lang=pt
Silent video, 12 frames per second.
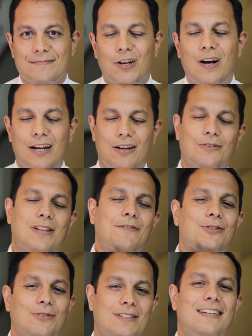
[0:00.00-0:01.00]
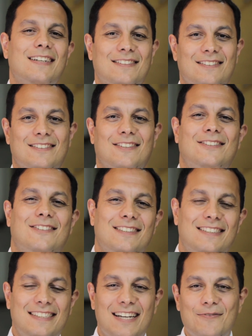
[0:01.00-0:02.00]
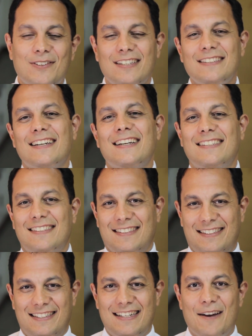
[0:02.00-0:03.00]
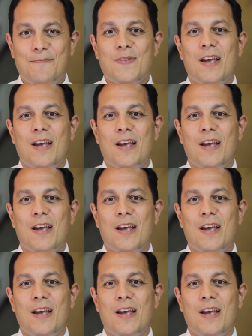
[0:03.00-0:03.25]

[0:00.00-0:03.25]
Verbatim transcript: Olha, eu estava estudando outro dia, é muito interessante, né?